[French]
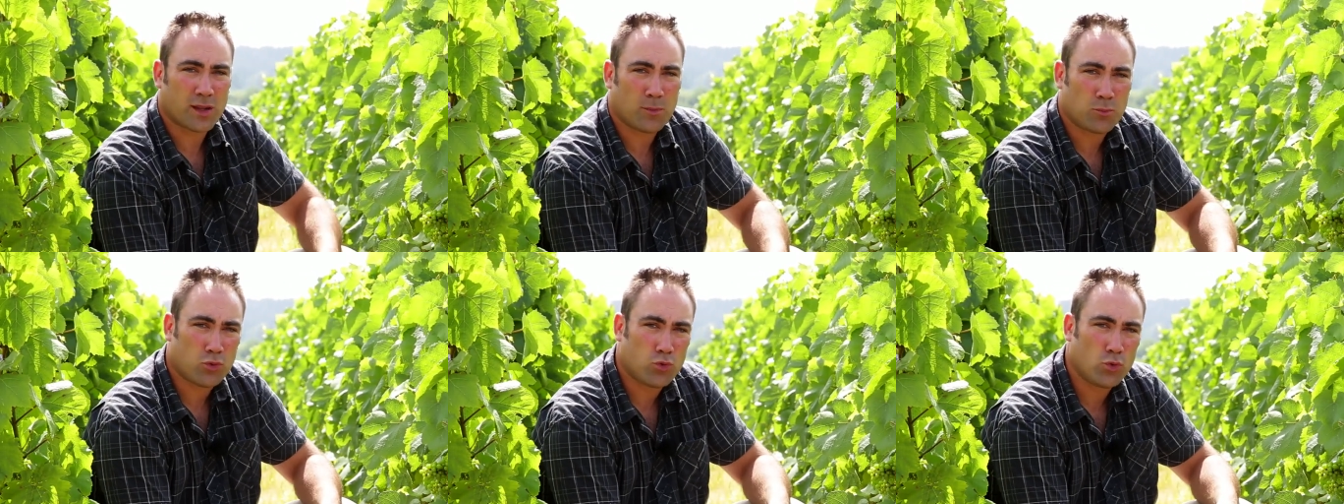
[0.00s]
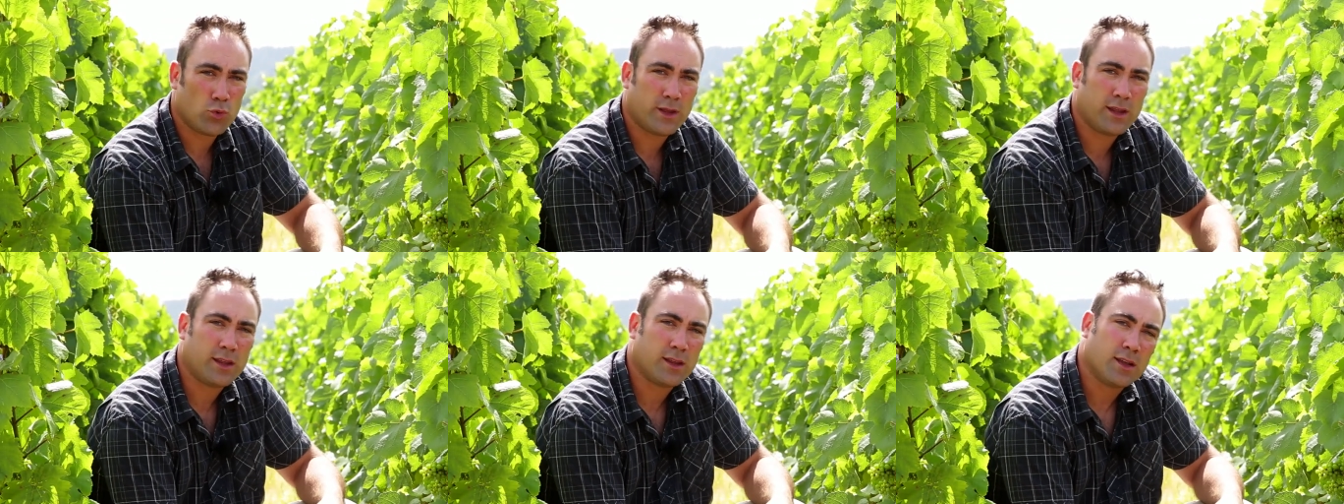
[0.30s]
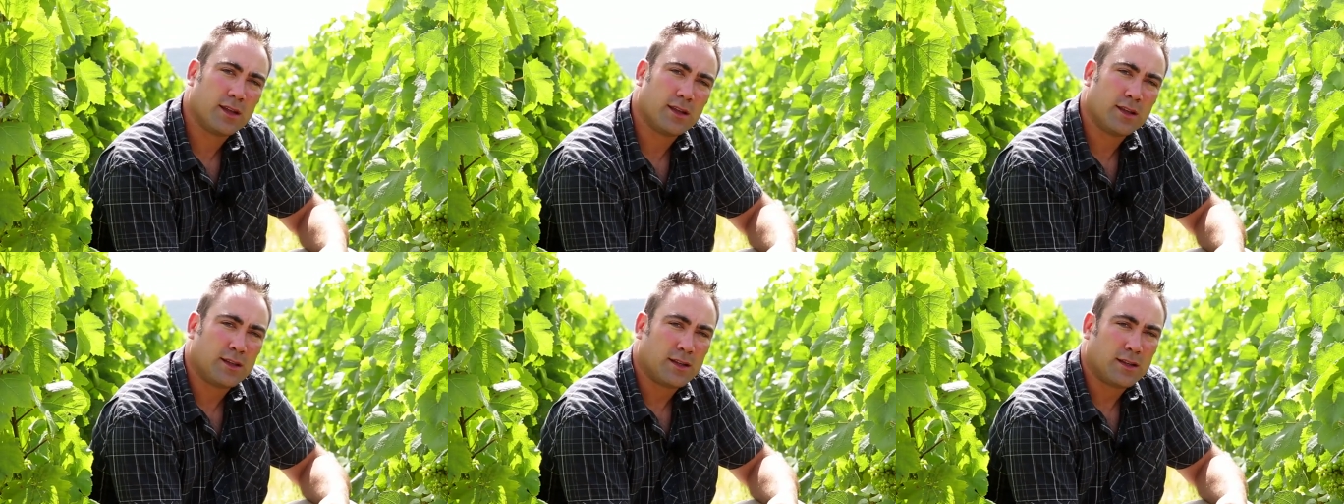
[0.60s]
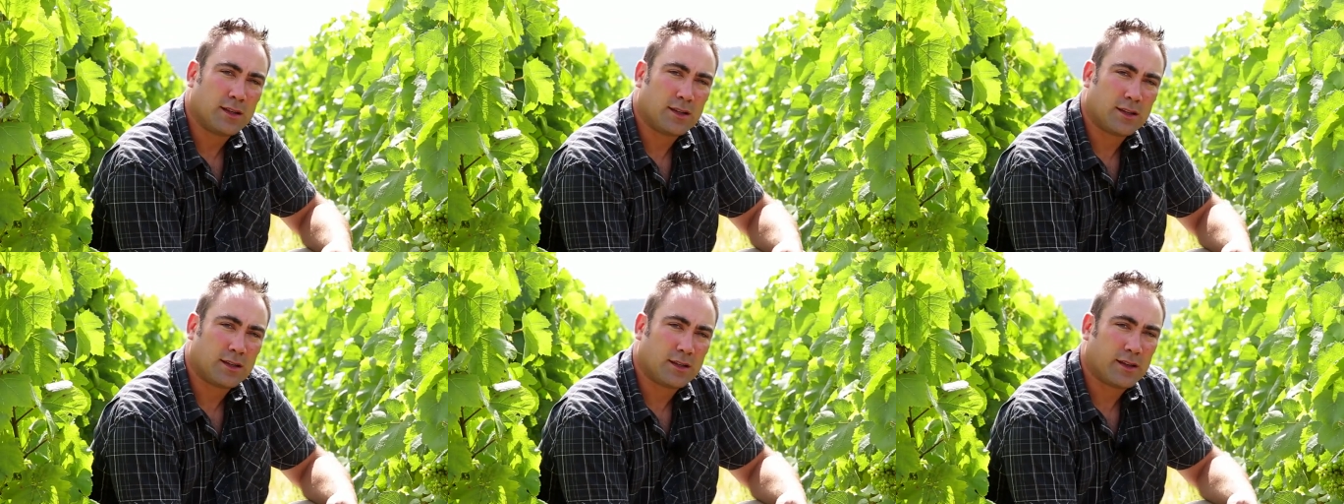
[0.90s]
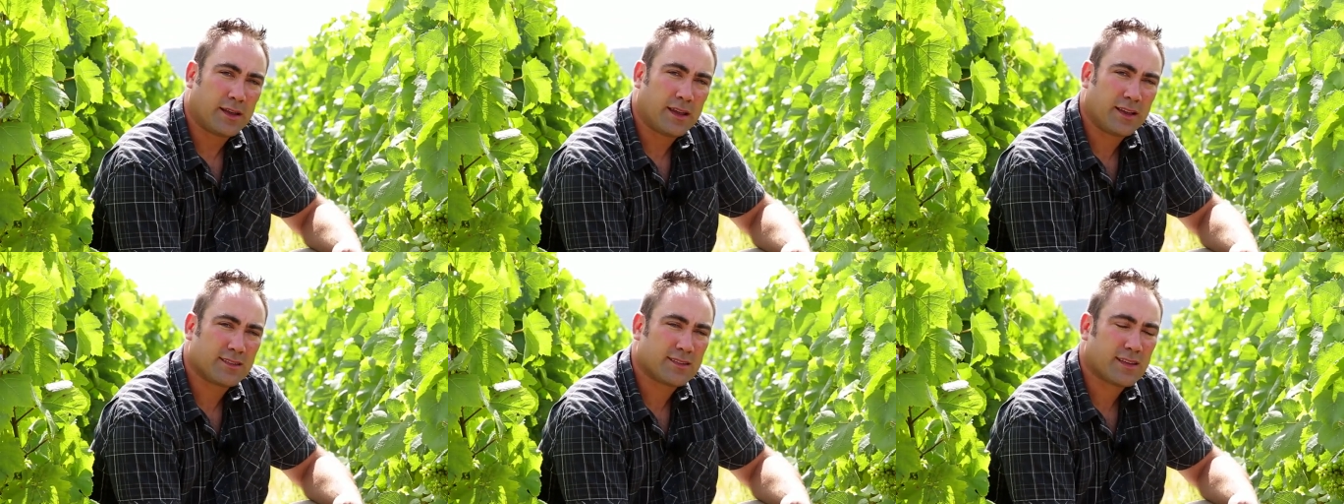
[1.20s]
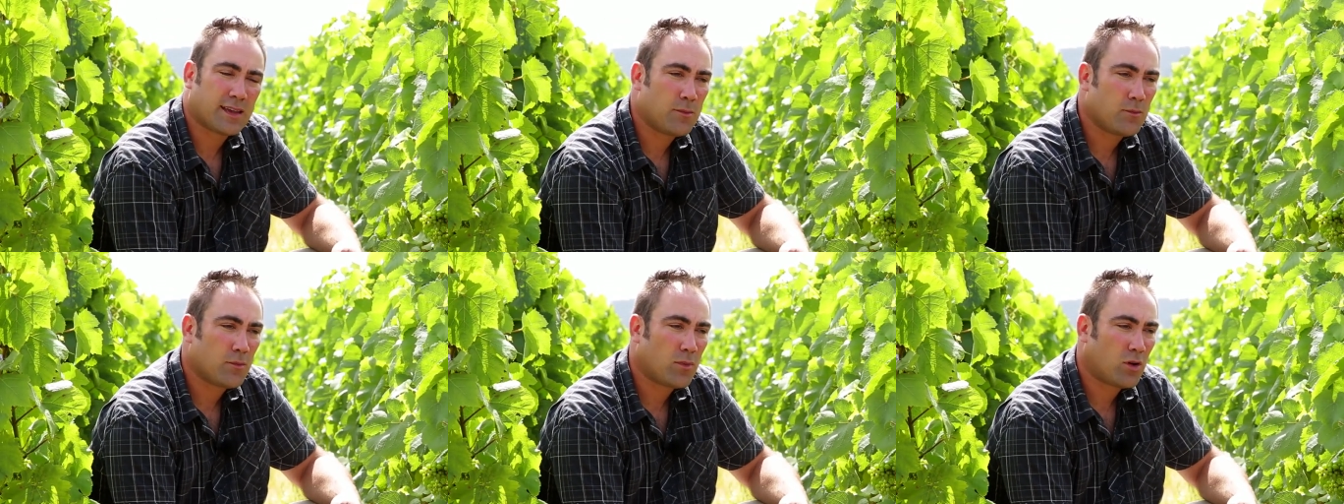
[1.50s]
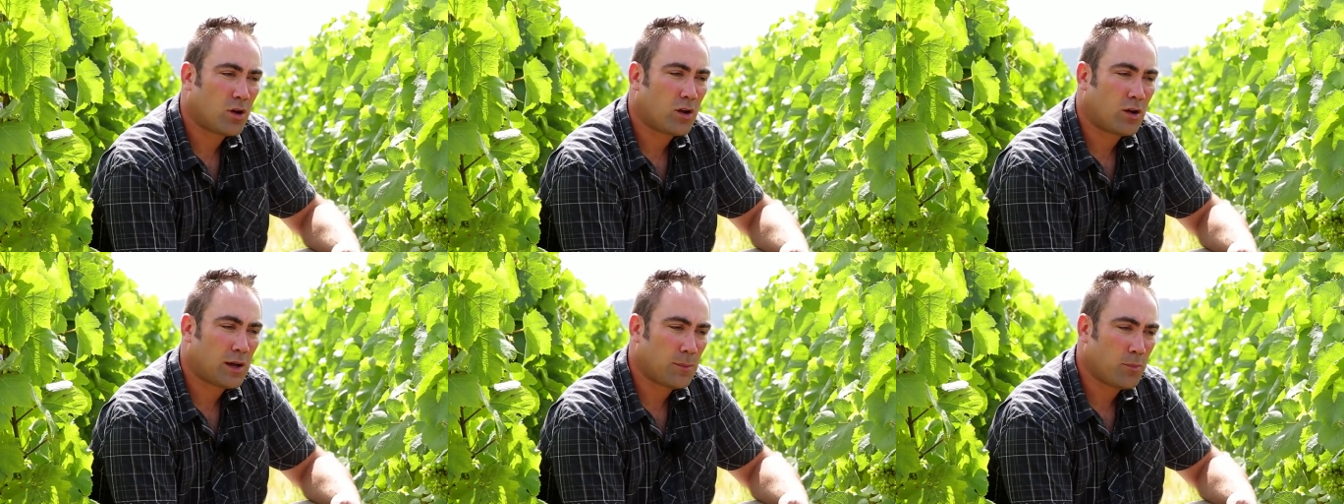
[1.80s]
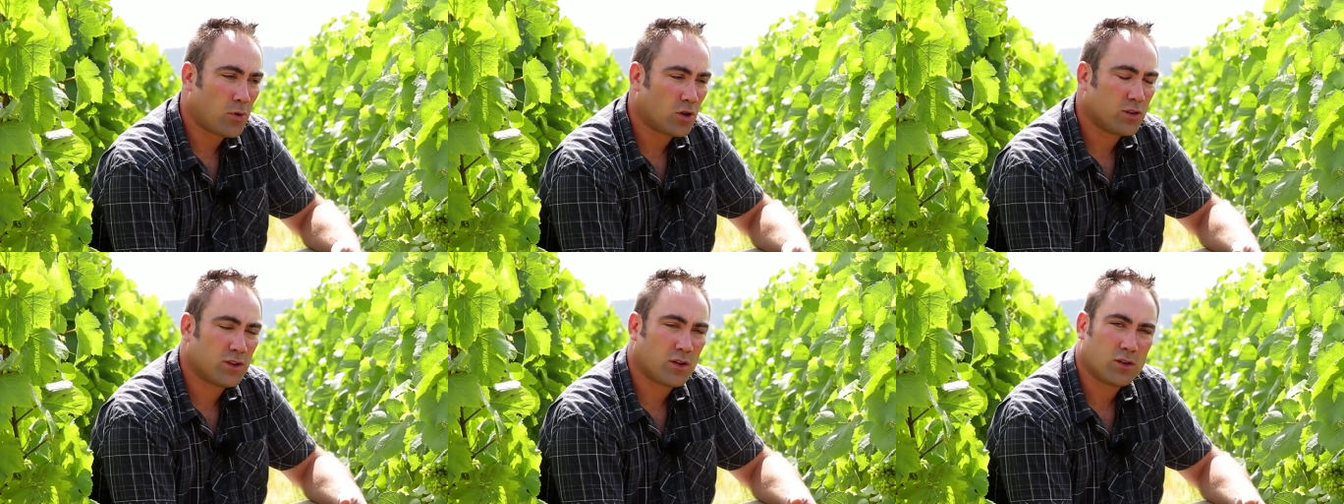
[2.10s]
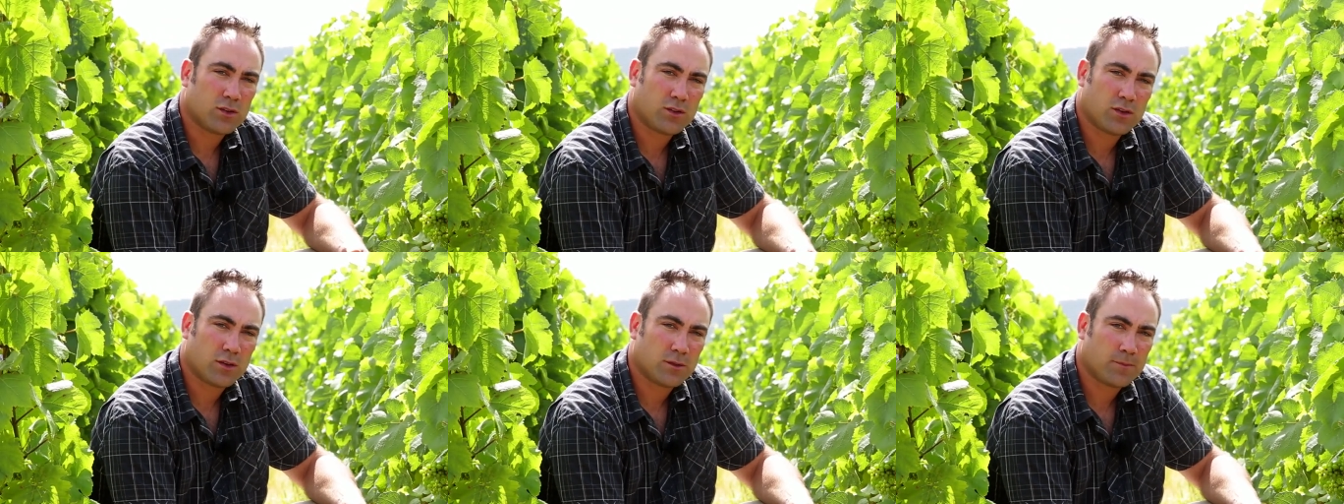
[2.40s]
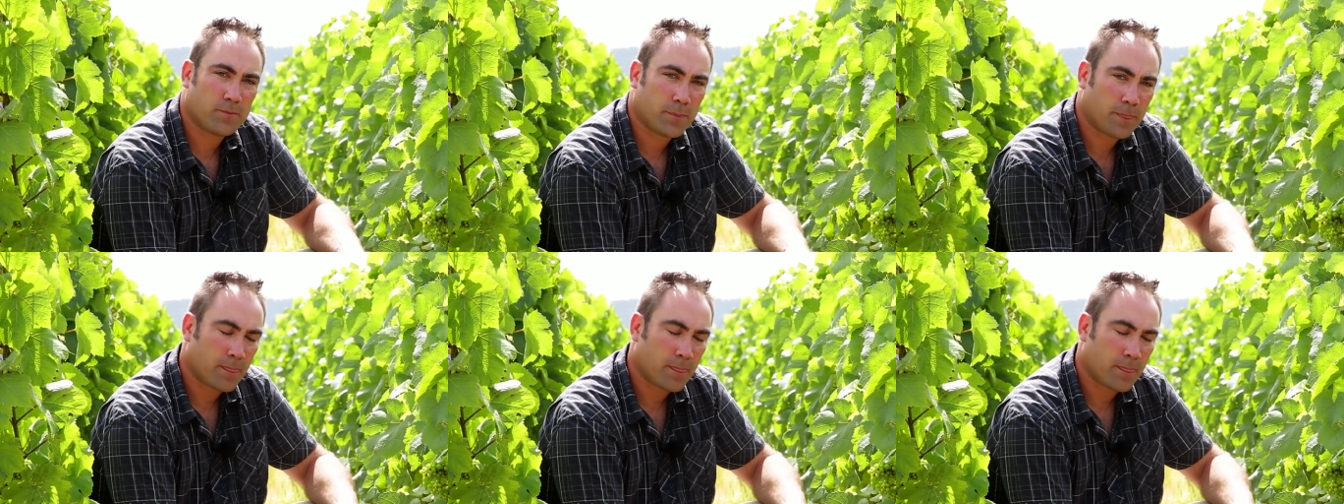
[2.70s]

des pluies euh, extrêmement importantes,